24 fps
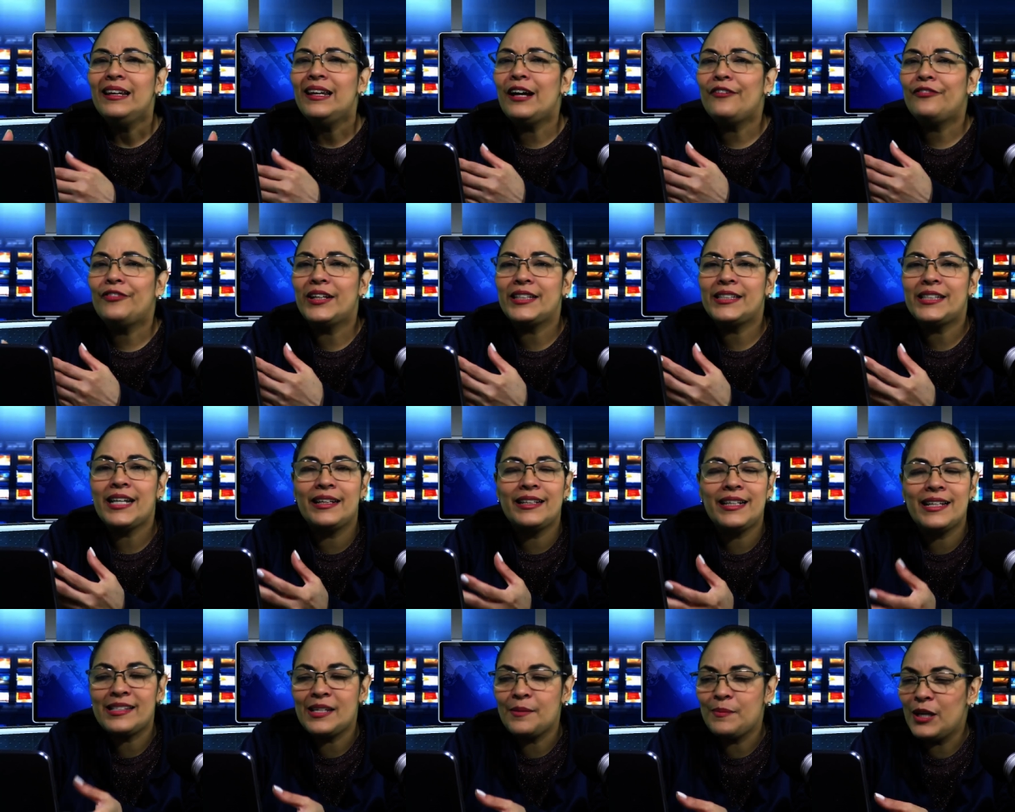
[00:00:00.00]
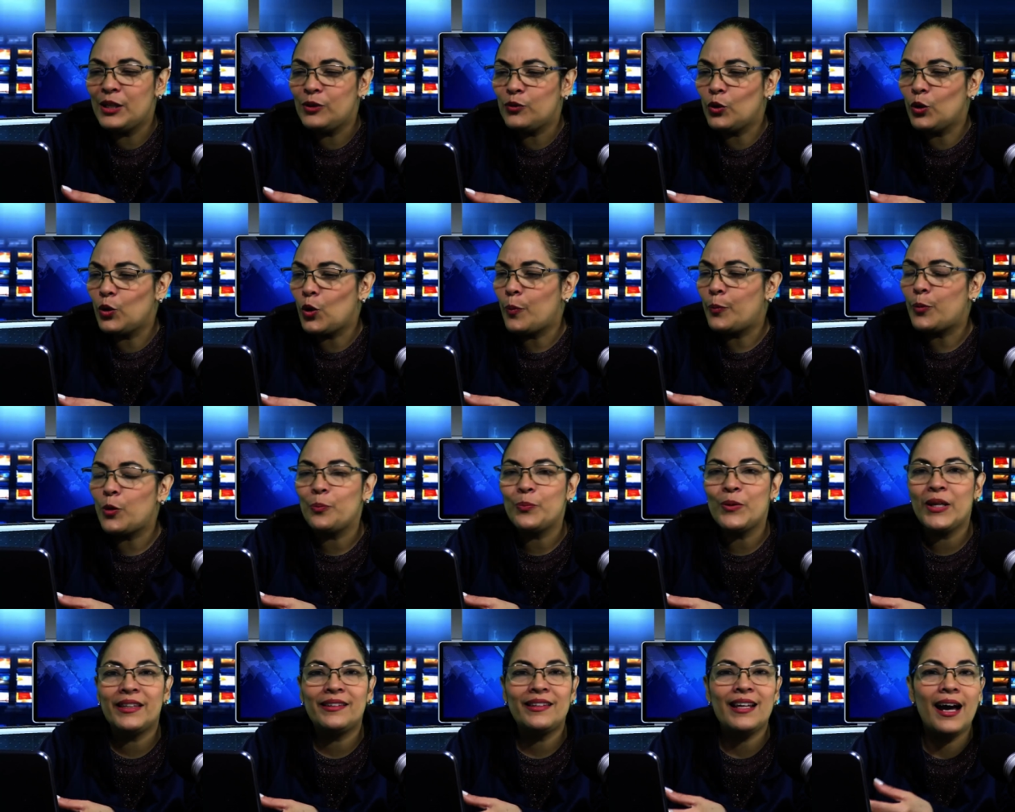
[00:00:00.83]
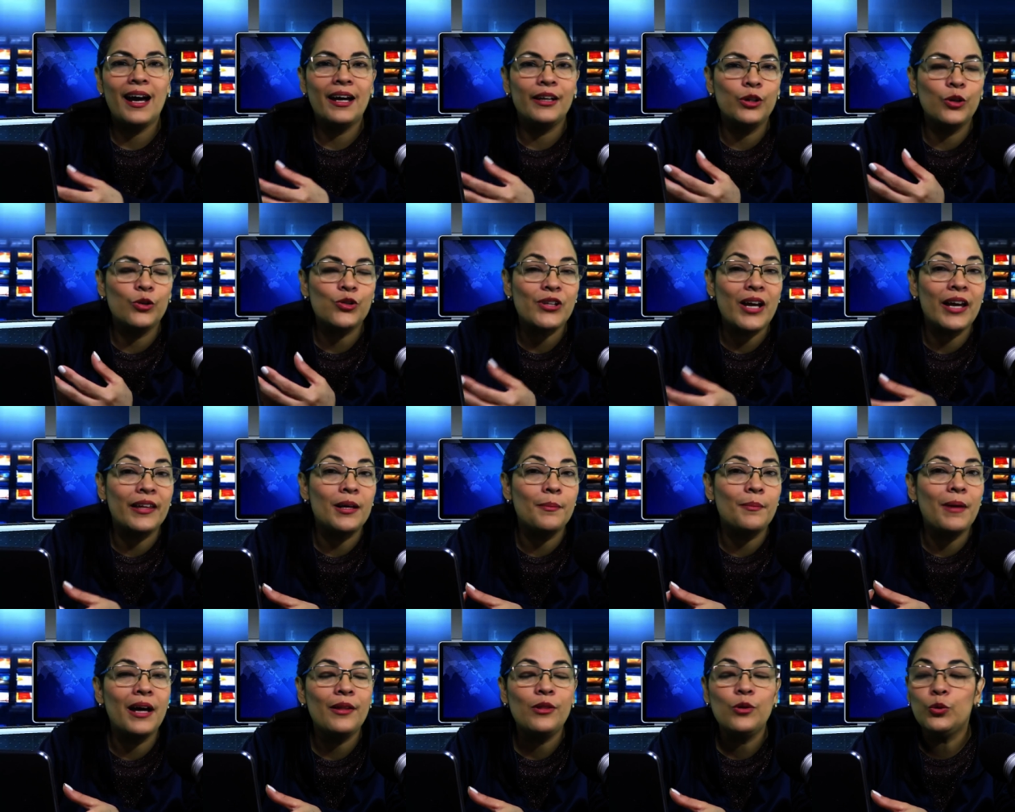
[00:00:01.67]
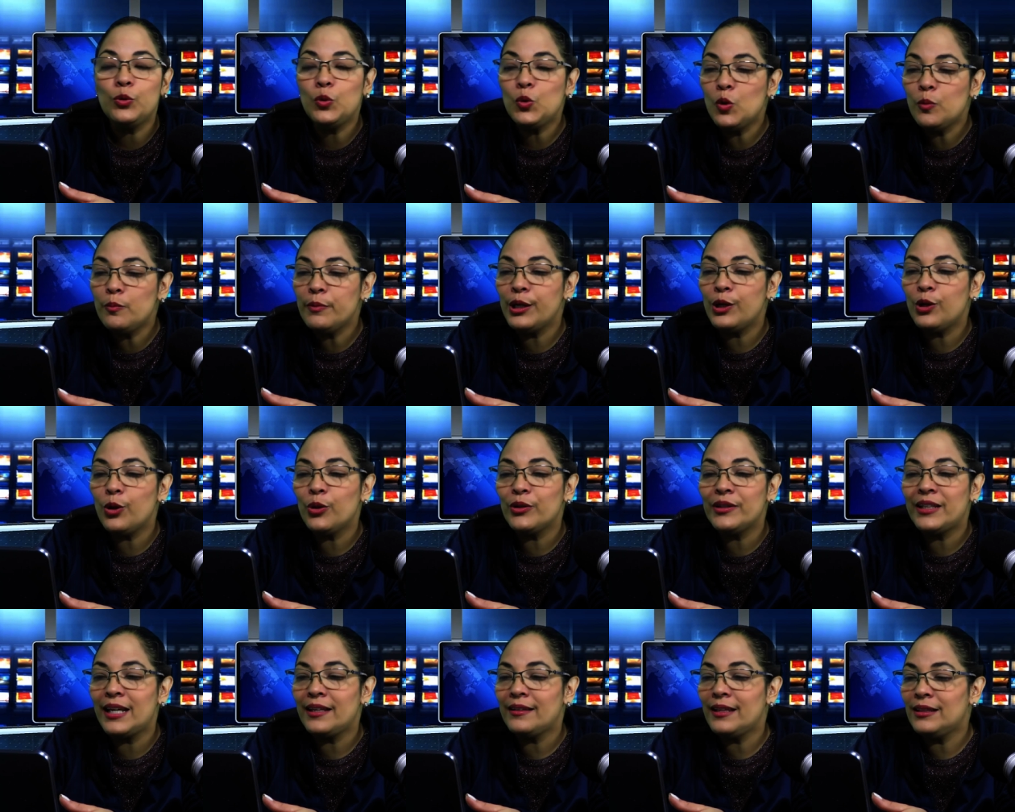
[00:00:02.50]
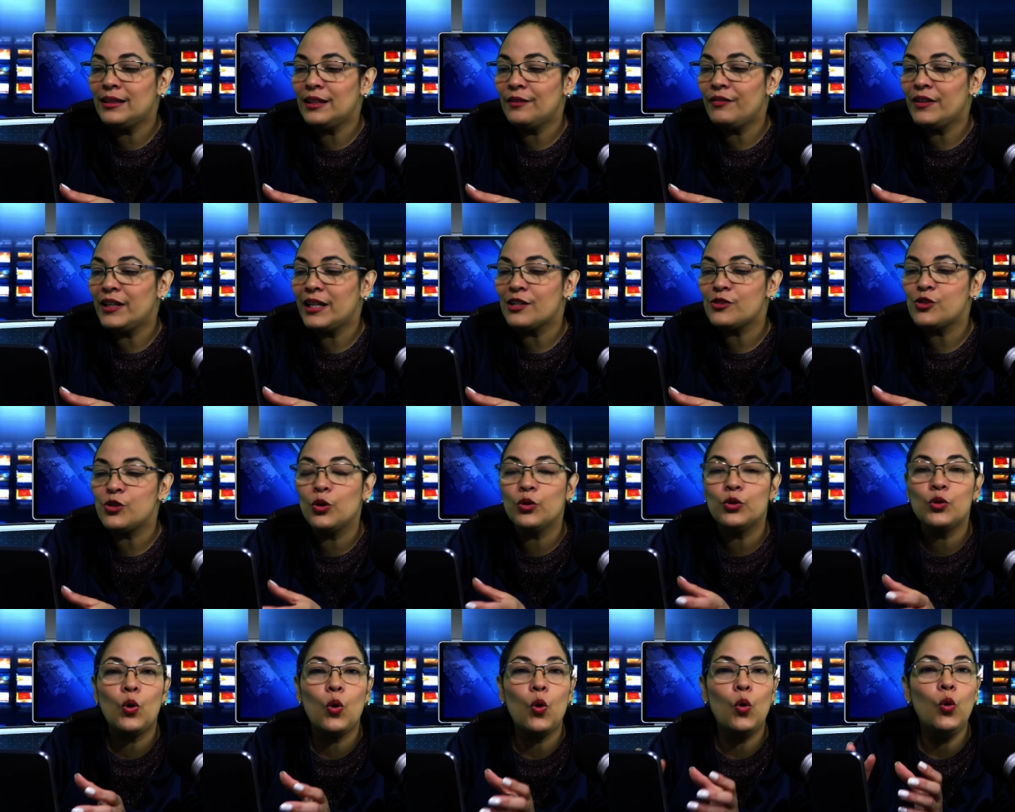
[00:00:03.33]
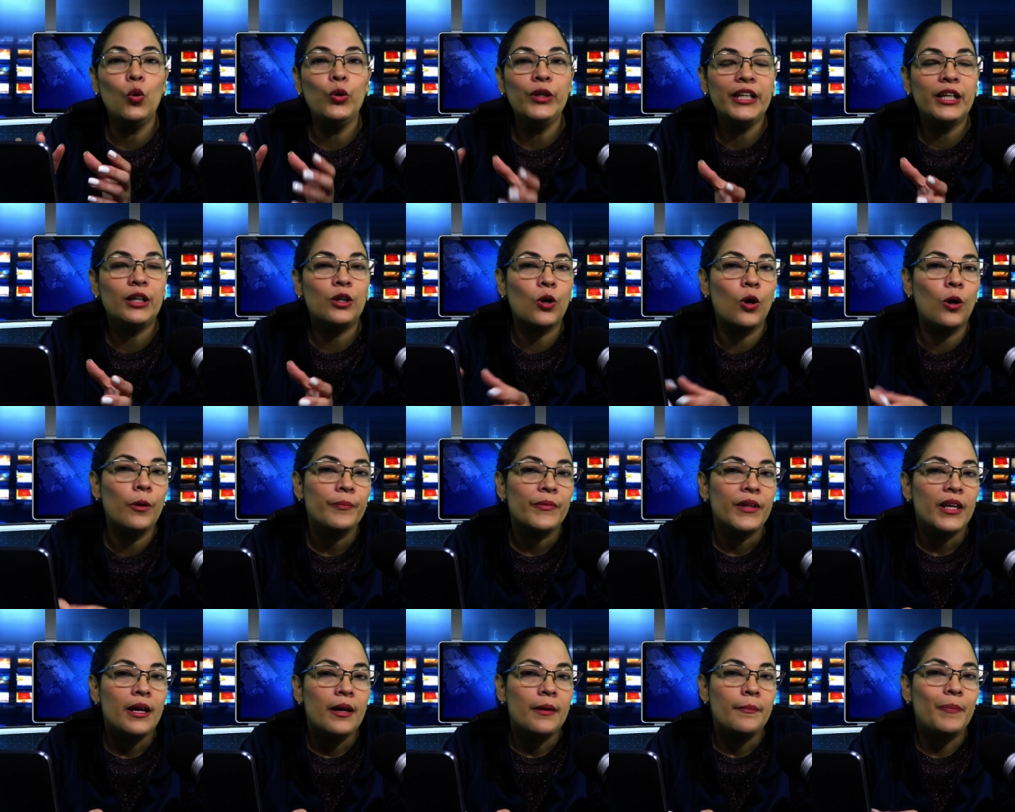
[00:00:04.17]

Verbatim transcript: la fecha de nacimiento de los propietarios, además de un número de identificación único